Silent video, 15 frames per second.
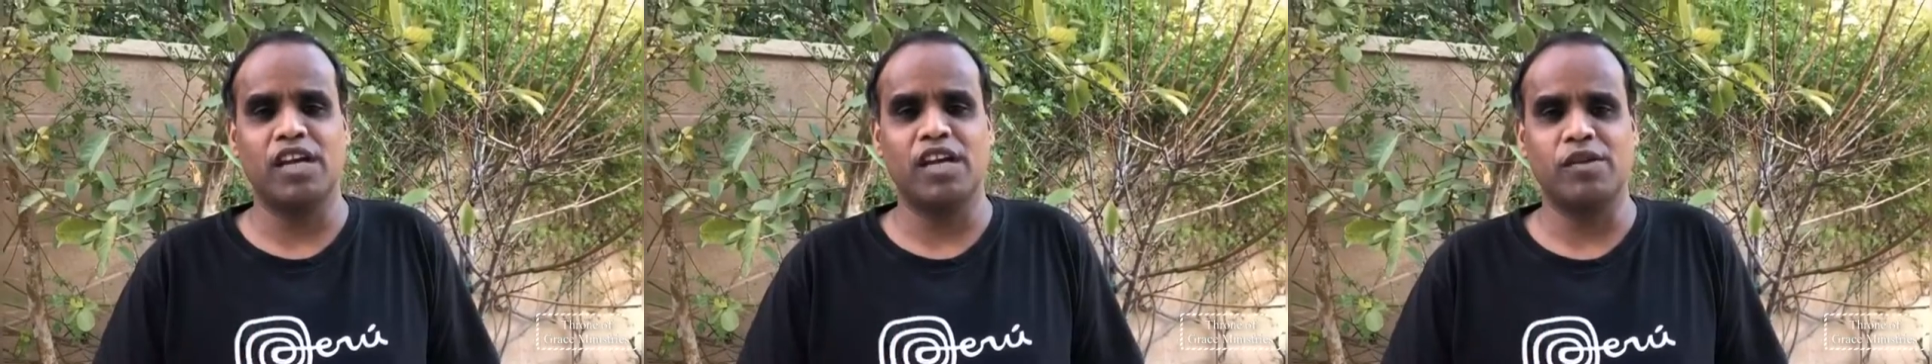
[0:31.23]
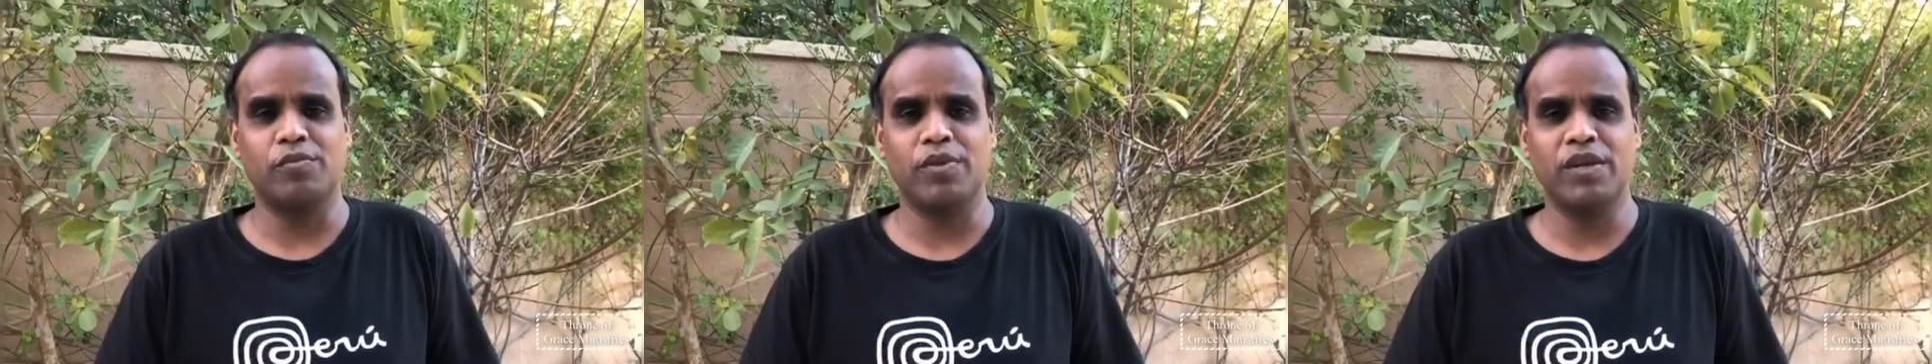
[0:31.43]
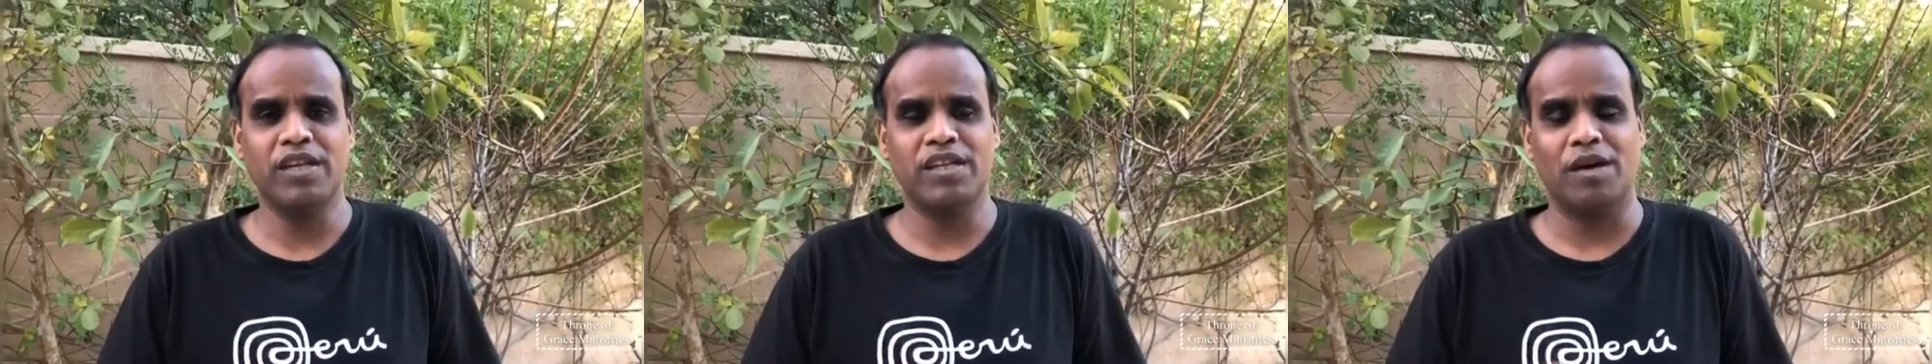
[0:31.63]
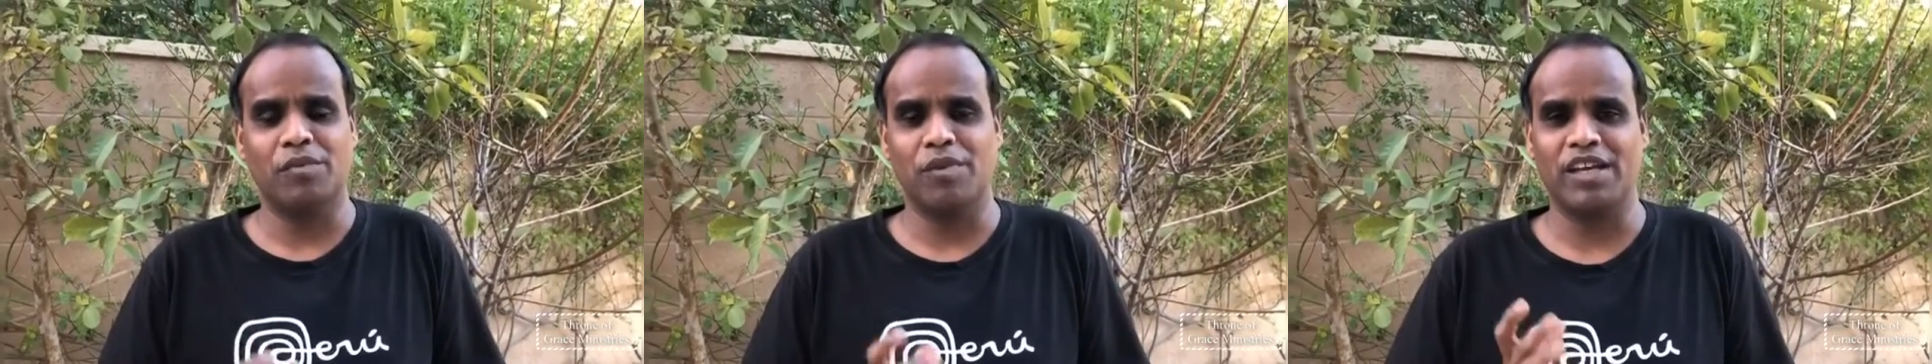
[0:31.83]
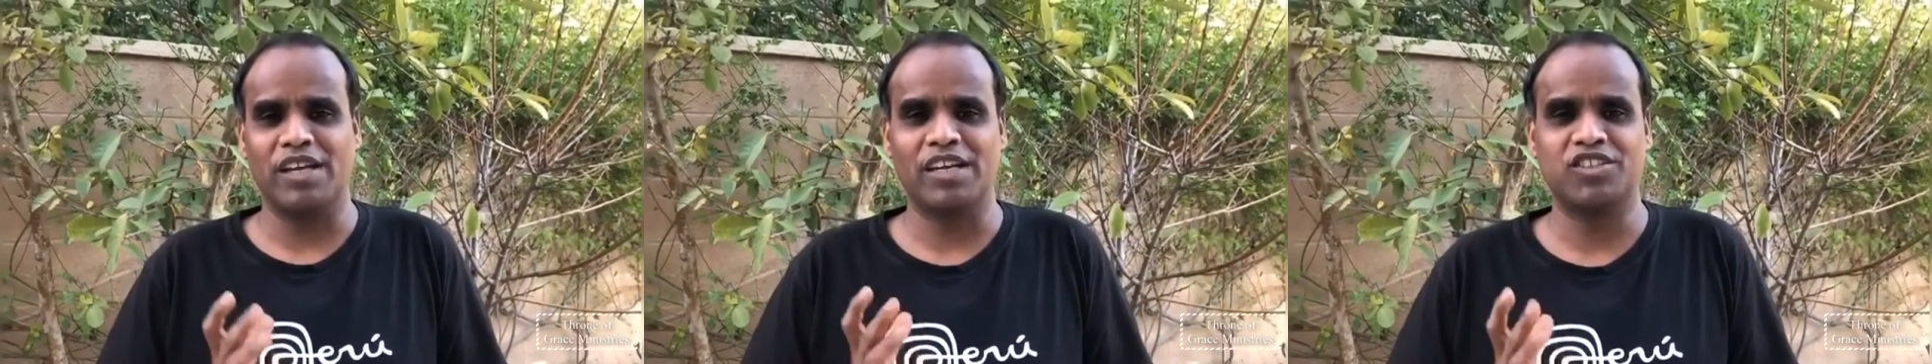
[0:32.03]
அனுப்பி
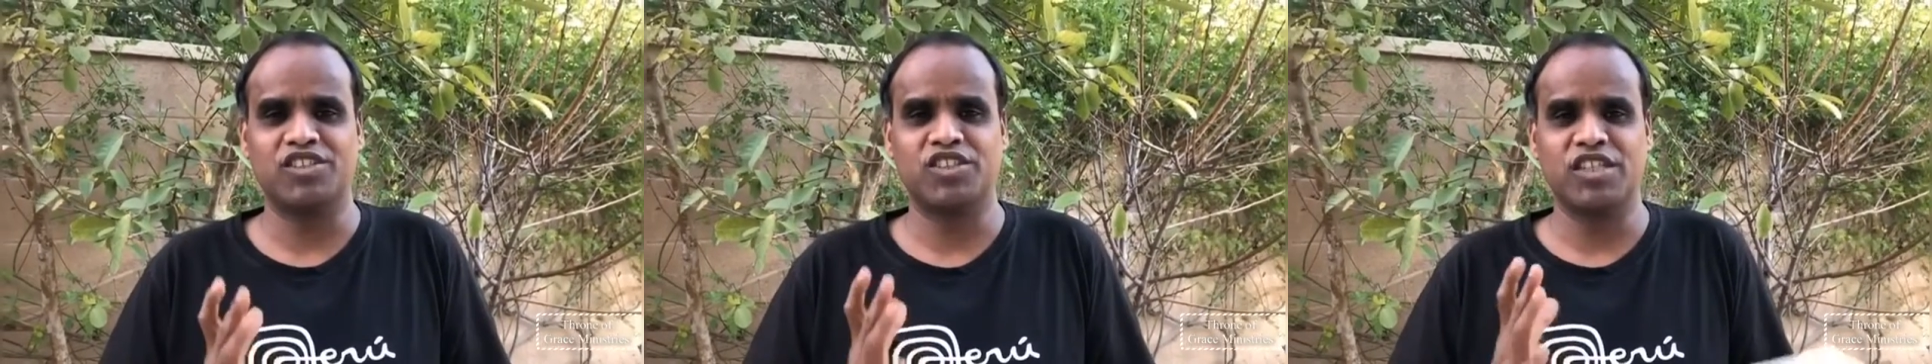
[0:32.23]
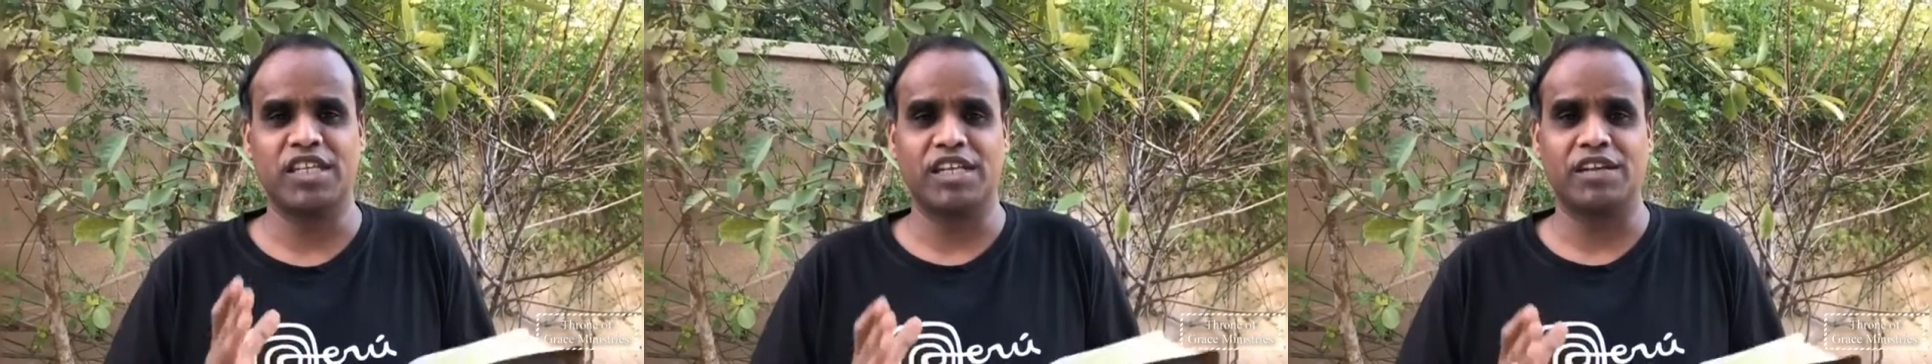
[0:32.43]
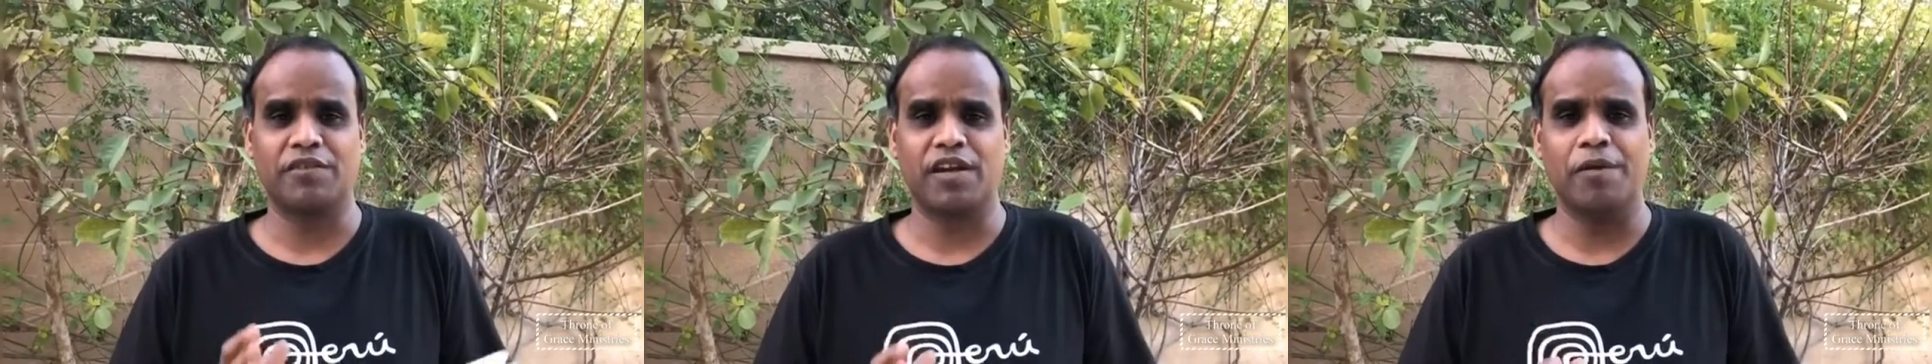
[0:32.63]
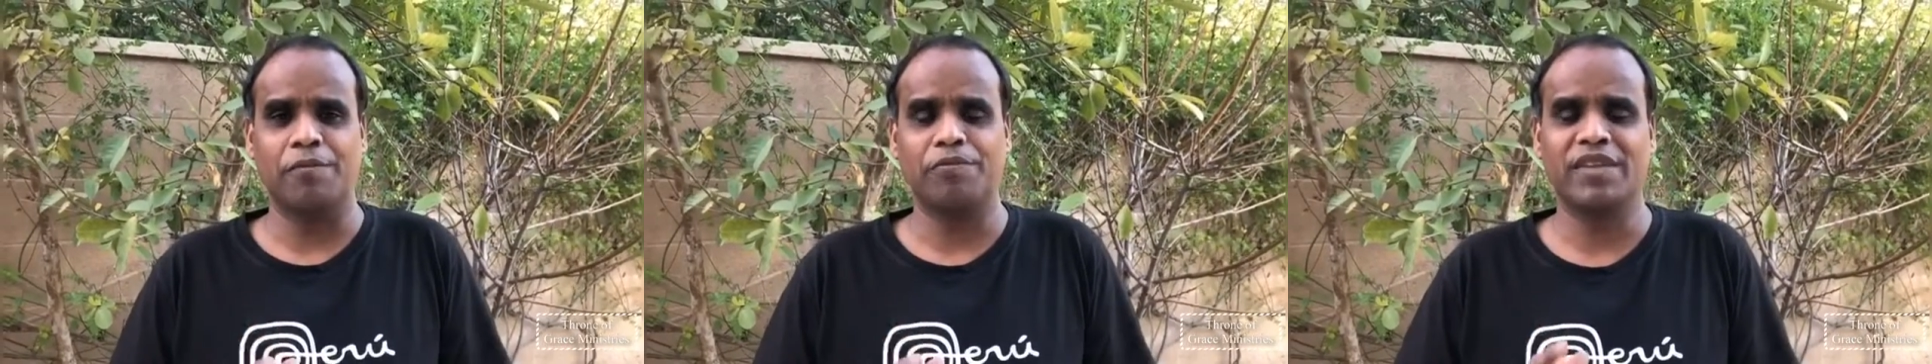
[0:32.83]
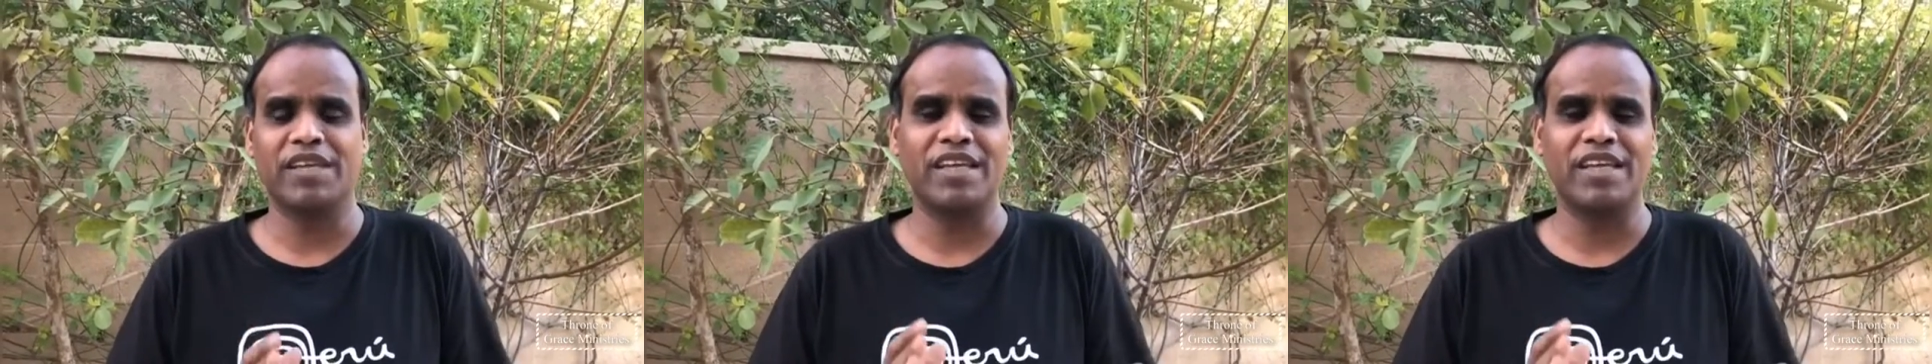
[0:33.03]
நம்மளை ரட்சிக்கிறவராம்